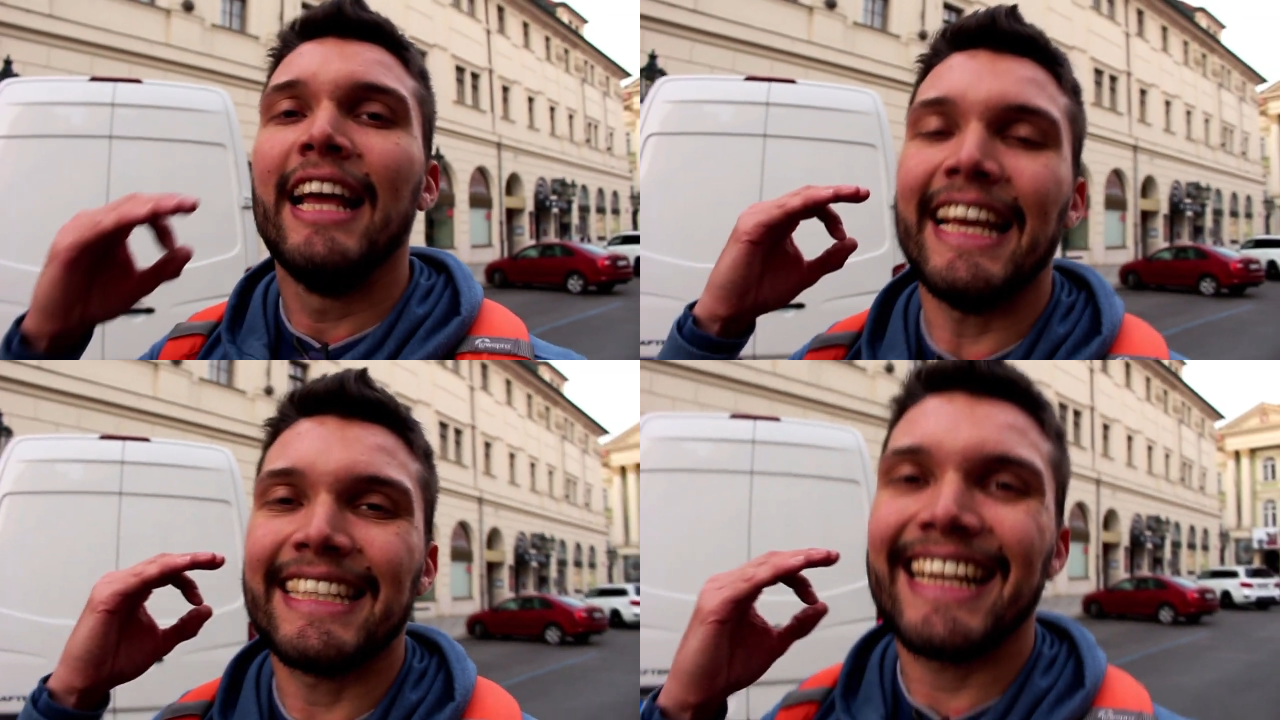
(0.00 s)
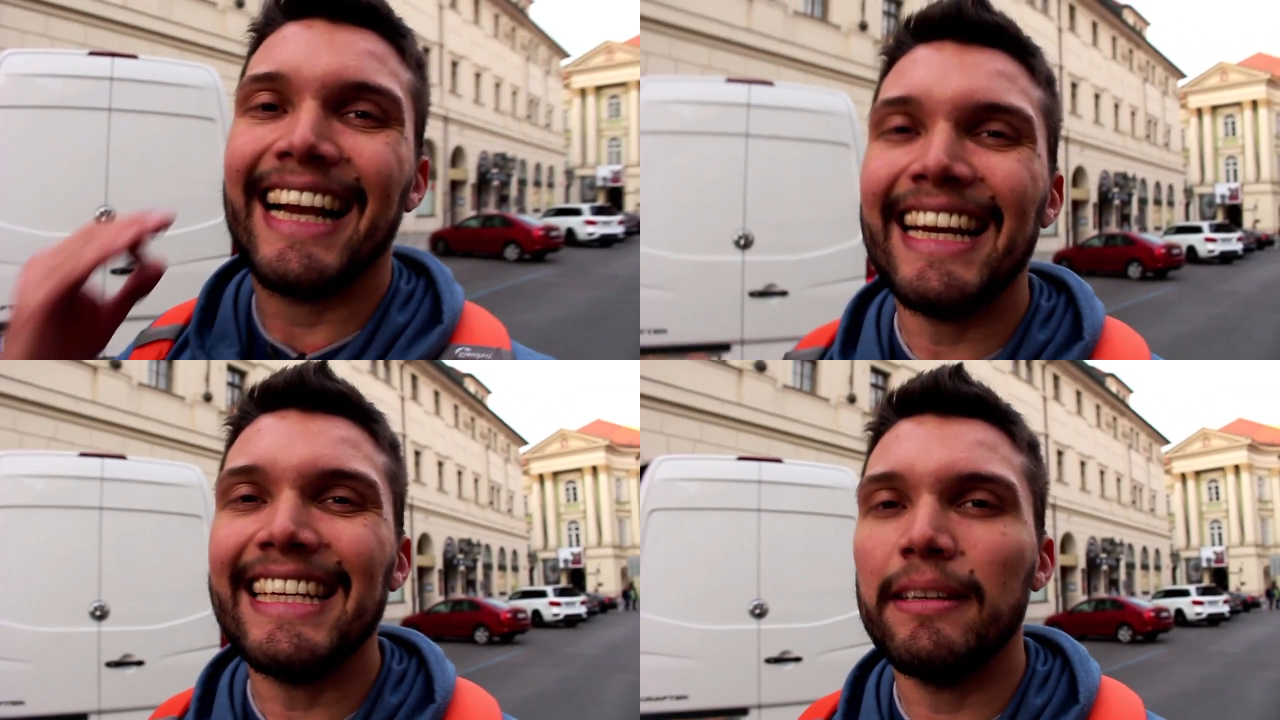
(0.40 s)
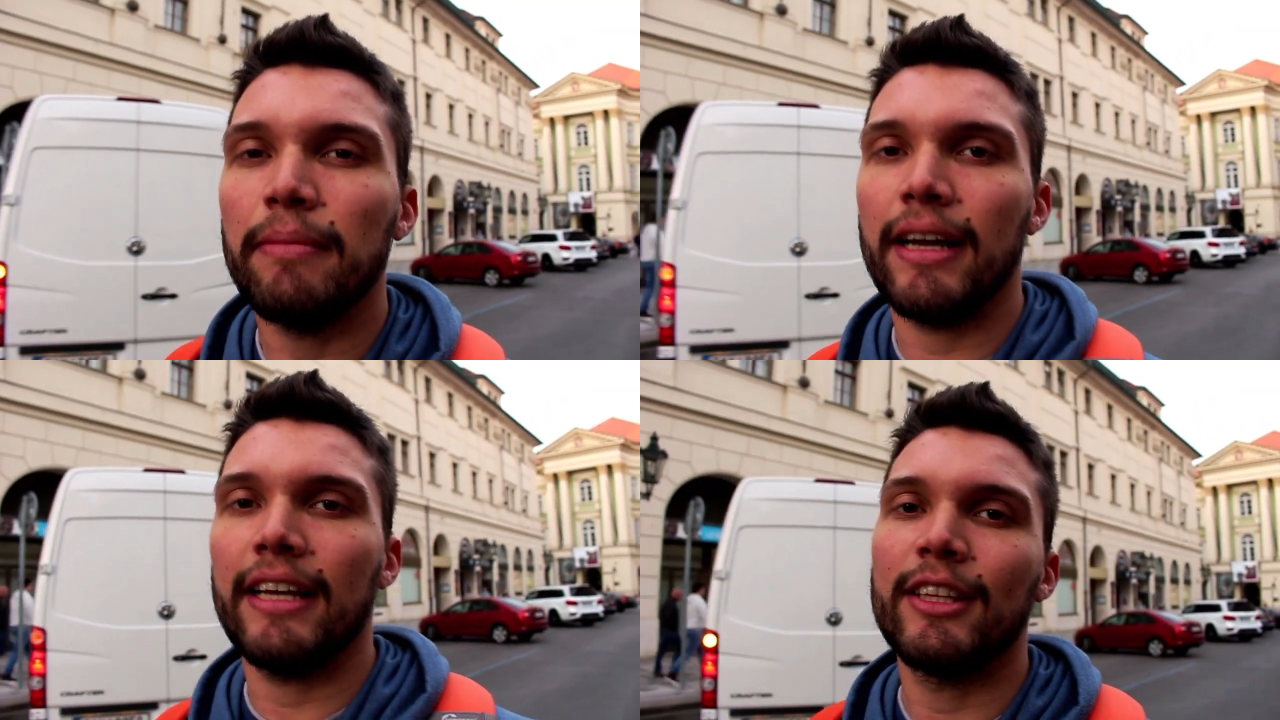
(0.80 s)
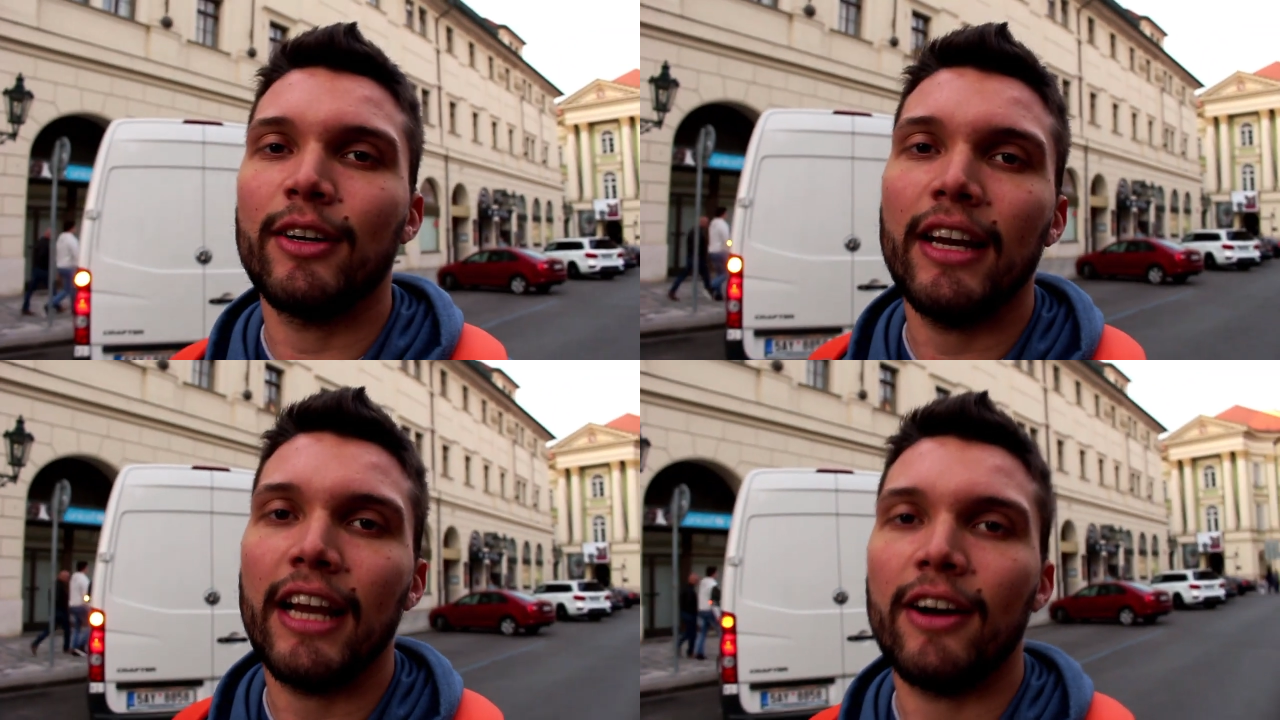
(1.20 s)
es clarísima en
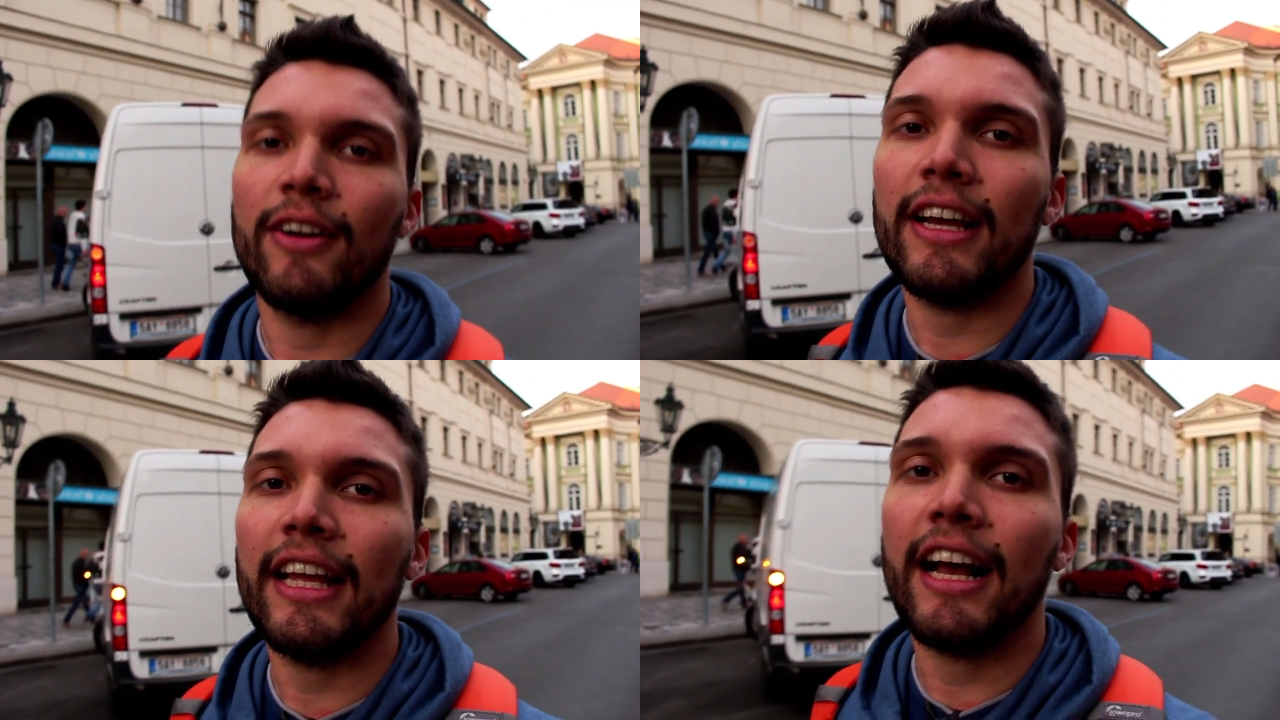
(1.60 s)
toda la obra de